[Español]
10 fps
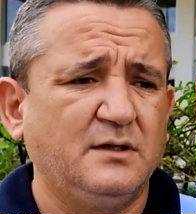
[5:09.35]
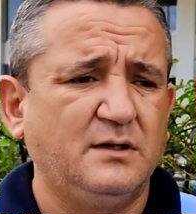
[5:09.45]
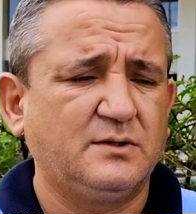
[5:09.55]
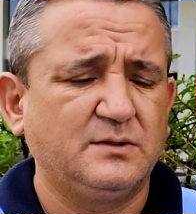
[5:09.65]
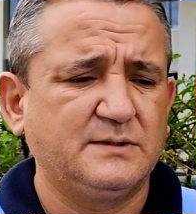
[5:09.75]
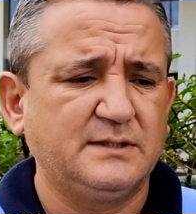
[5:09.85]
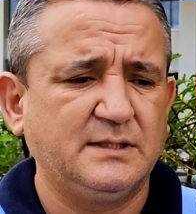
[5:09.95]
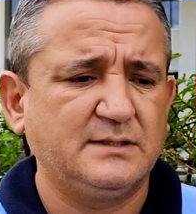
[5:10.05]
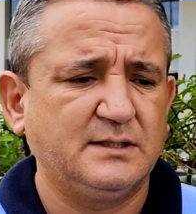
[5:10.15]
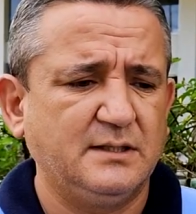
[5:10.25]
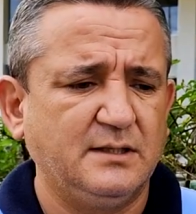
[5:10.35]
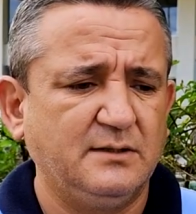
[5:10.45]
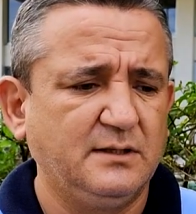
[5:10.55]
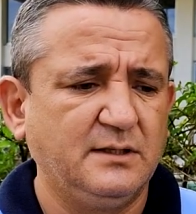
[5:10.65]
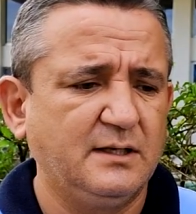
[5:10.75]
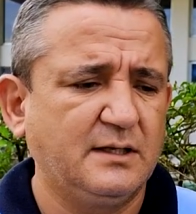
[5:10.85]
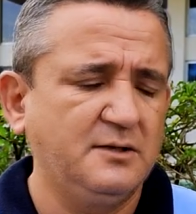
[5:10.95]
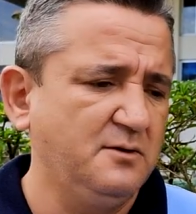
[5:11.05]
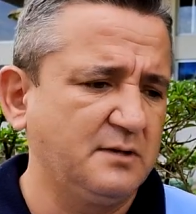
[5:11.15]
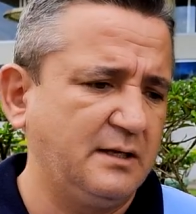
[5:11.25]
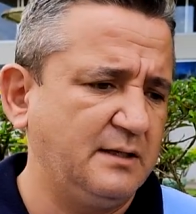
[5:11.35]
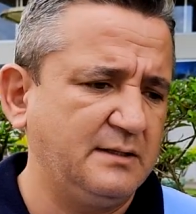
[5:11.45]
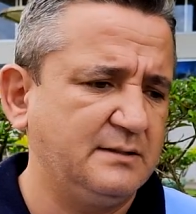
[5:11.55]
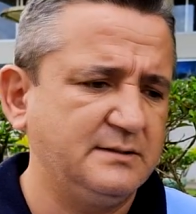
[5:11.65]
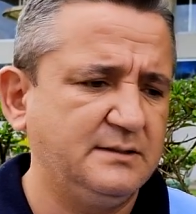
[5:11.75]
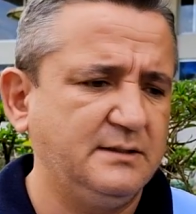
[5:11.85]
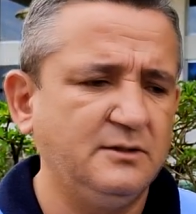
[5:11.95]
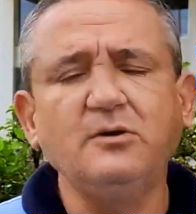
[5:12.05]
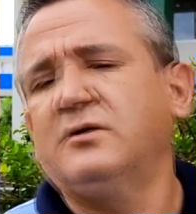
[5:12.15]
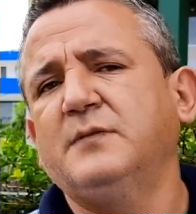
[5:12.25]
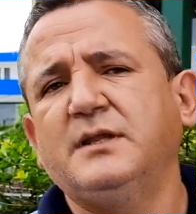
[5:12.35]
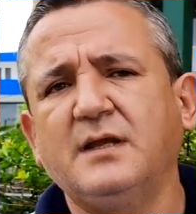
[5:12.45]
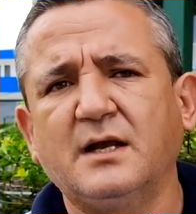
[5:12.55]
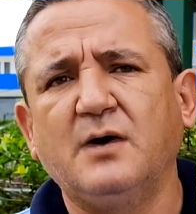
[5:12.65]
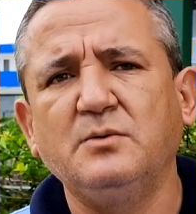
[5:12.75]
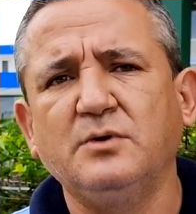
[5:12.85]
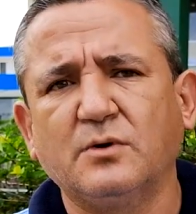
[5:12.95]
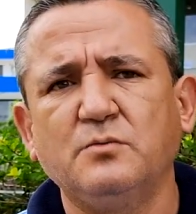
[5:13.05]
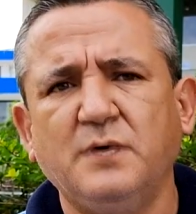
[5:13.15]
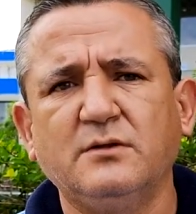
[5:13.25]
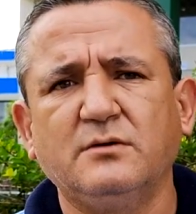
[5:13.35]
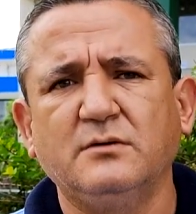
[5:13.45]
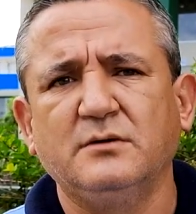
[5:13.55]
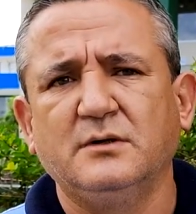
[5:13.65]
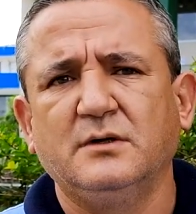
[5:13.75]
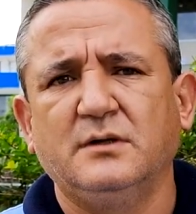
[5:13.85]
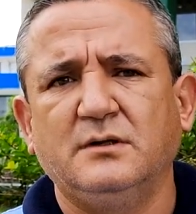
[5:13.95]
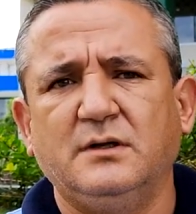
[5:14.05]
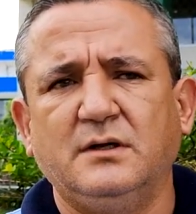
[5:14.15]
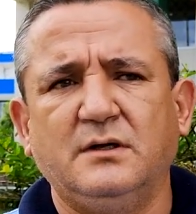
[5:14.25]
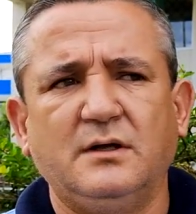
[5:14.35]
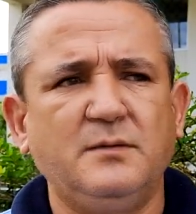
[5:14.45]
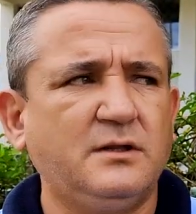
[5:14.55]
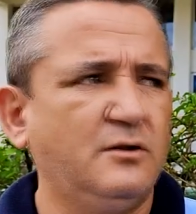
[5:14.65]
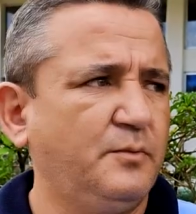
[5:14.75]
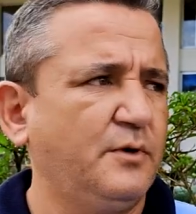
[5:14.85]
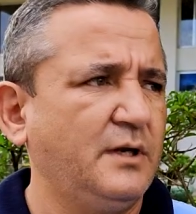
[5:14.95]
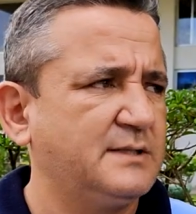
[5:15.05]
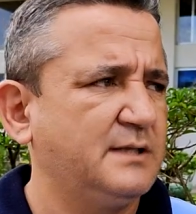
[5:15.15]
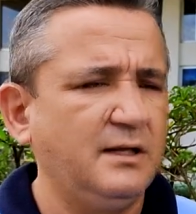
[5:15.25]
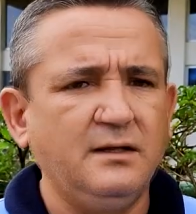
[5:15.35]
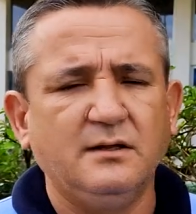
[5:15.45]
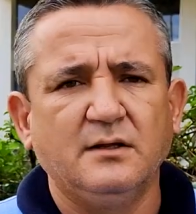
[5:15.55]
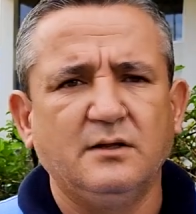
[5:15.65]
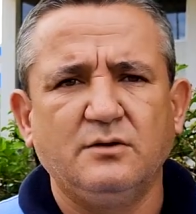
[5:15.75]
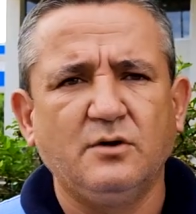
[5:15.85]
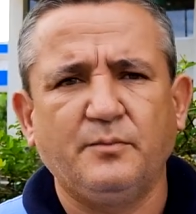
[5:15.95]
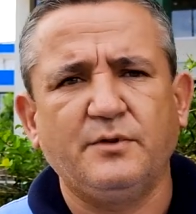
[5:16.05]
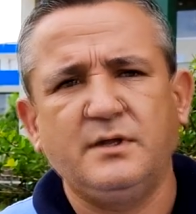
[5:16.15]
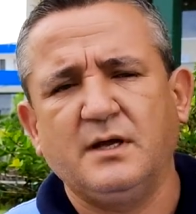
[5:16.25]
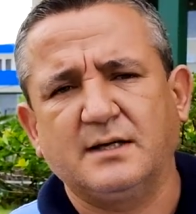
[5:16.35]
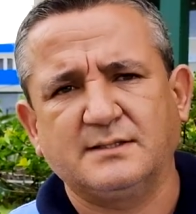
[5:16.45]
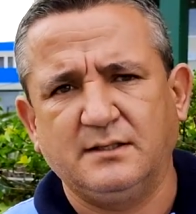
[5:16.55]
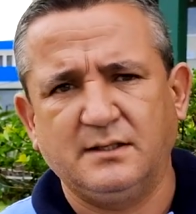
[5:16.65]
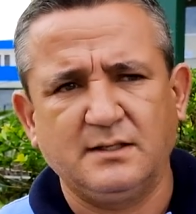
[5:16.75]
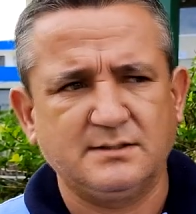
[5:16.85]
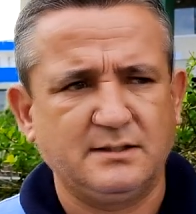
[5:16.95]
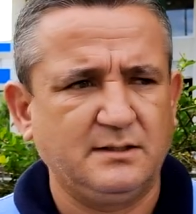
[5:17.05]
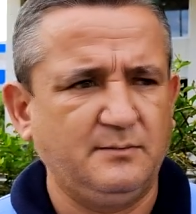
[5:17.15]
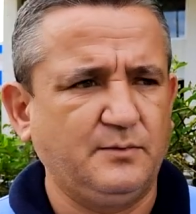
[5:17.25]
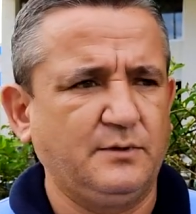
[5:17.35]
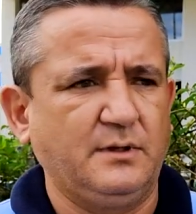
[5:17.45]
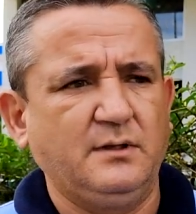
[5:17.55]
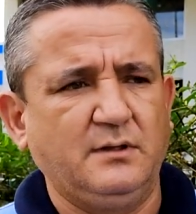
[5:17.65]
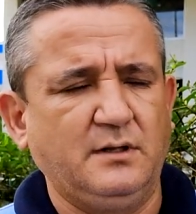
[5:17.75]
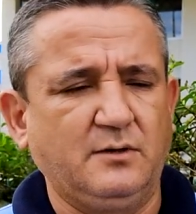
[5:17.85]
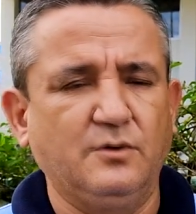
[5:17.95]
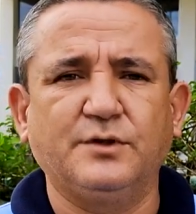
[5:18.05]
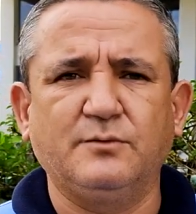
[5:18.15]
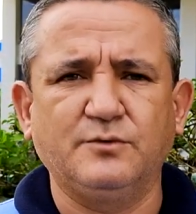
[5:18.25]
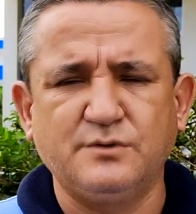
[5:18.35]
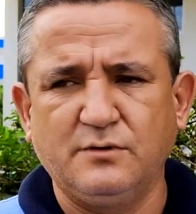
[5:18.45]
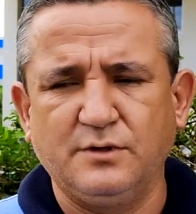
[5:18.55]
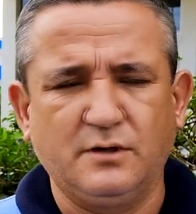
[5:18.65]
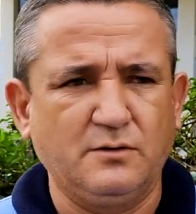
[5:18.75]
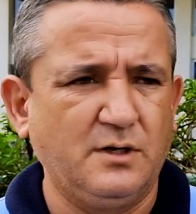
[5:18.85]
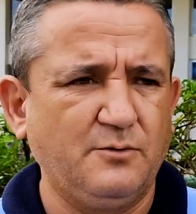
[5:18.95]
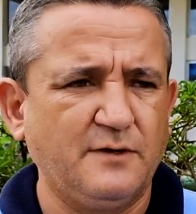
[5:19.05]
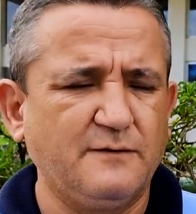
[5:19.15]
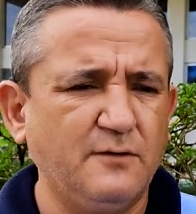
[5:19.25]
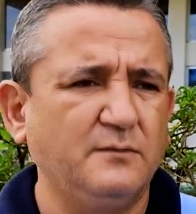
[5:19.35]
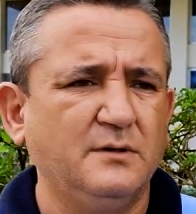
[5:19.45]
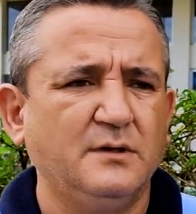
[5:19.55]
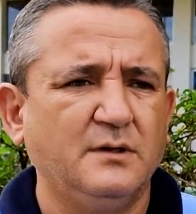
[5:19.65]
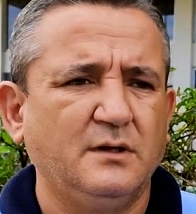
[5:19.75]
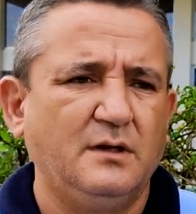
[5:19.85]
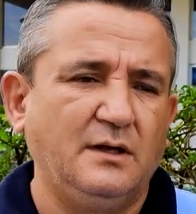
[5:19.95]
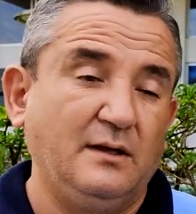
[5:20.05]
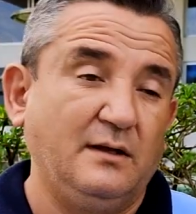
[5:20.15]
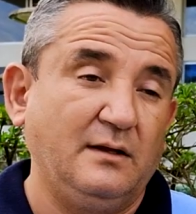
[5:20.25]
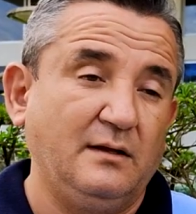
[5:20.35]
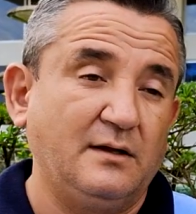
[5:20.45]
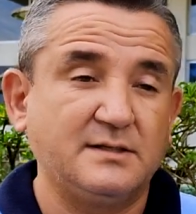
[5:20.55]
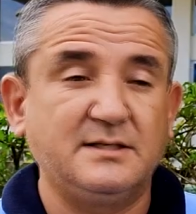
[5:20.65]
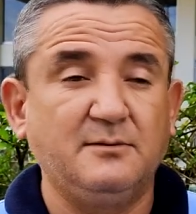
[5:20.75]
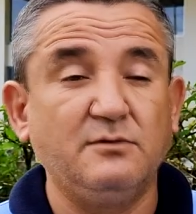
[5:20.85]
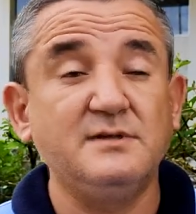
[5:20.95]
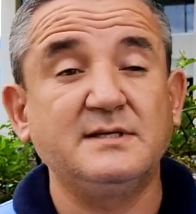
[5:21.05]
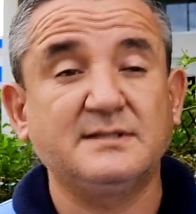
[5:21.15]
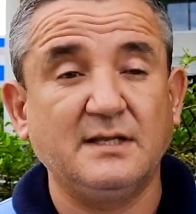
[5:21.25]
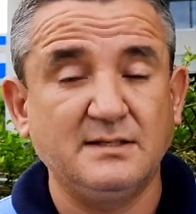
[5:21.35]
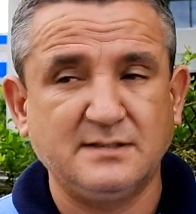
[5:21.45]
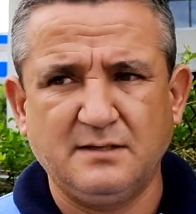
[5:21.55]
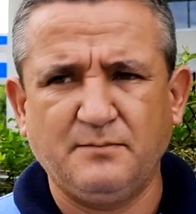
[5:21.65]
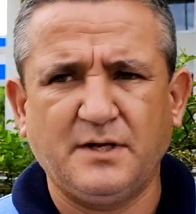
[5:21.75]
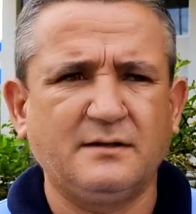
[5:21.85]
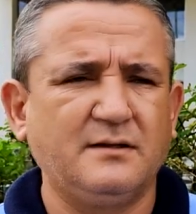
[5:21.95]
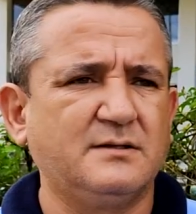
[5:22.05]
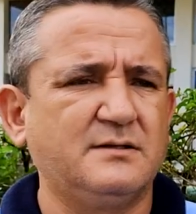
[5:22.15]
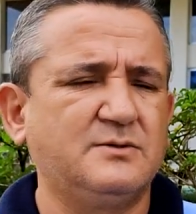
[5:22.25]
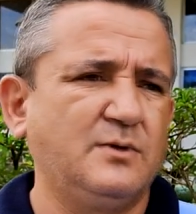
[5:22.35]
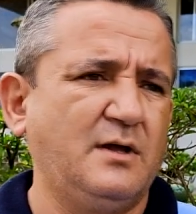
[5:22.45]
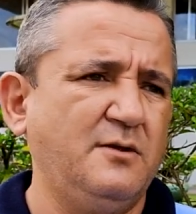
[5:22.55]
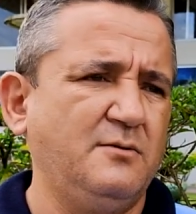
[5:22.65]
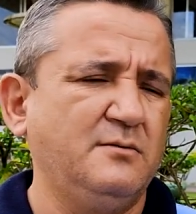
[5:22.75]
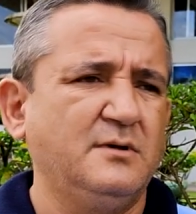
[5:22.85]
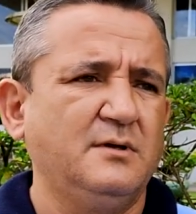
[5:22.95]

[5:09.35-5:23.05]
Entonces eh, yo le dije que no, que si no me llega un documento eh, emitido por el SRI, no podía acceder a ese tipo de, contribución o de colaboración. Eh, he recibido insistencia de parte de este ciudadano.